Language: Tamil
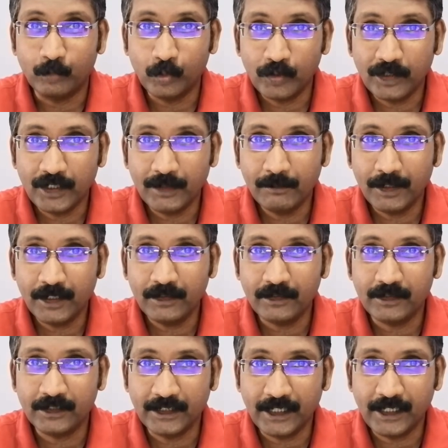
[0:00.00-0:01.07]

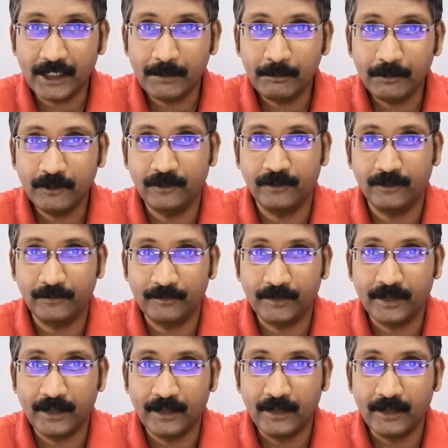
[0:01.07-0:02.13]
முக்கியமாக கேம்ஸ்
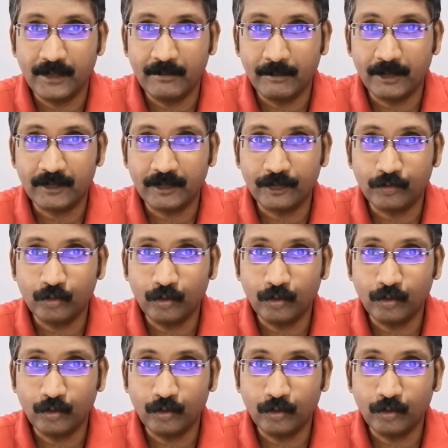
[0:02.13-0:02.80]
மற்ற